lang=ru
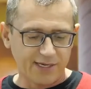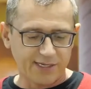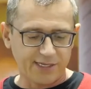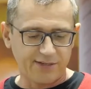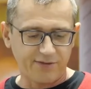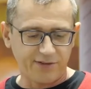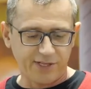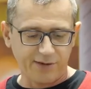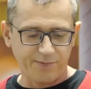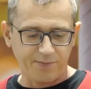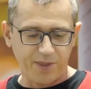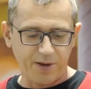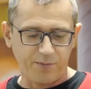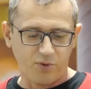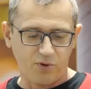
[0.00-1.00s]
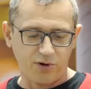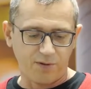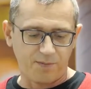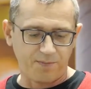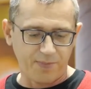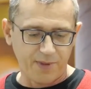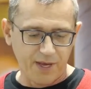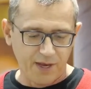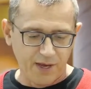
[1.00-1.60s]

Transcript: со святым Богом.